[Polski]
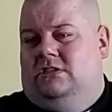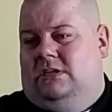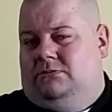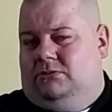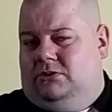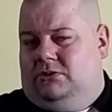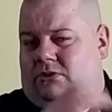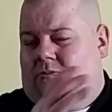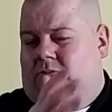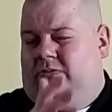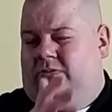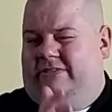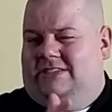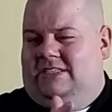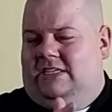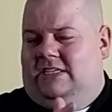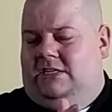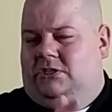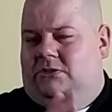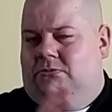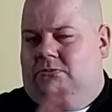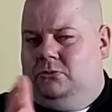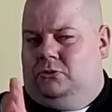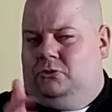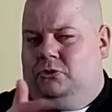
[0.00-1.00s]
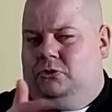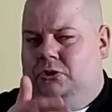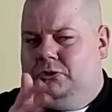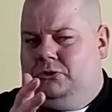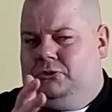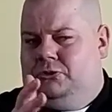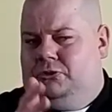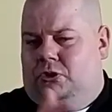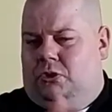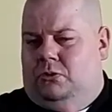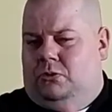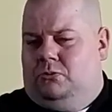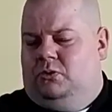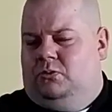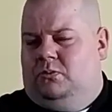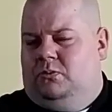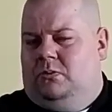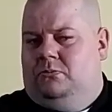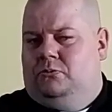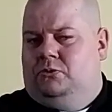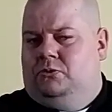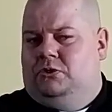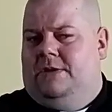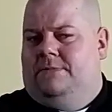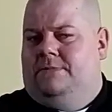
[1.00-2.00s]
tam się zobowiązaliśmy do czegoś, że komuś
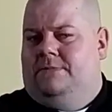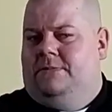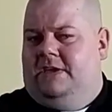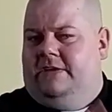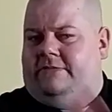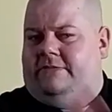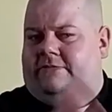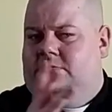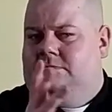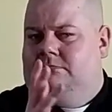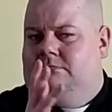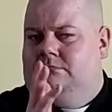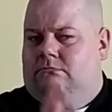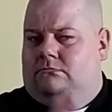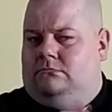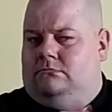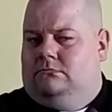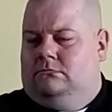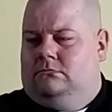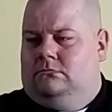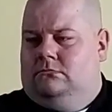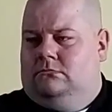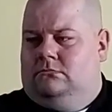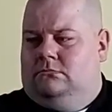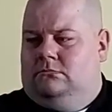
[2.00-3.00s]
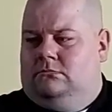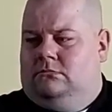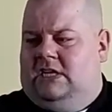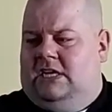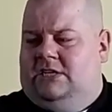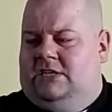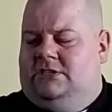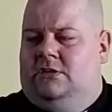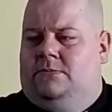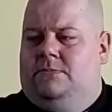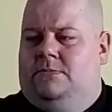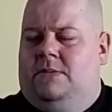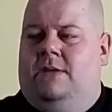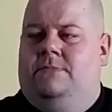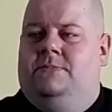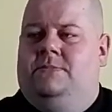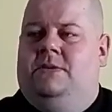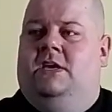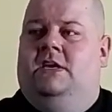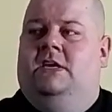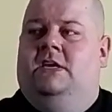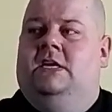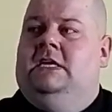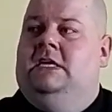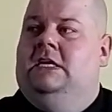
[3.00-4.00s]
pomożemy, nie wiem, tacie,
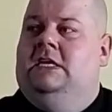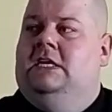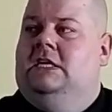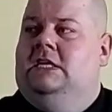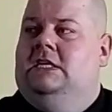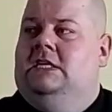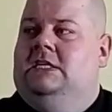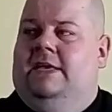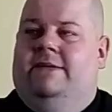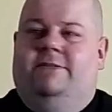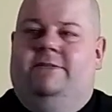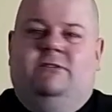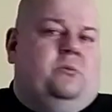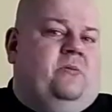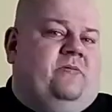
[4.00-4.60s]
mamie, nie wiem,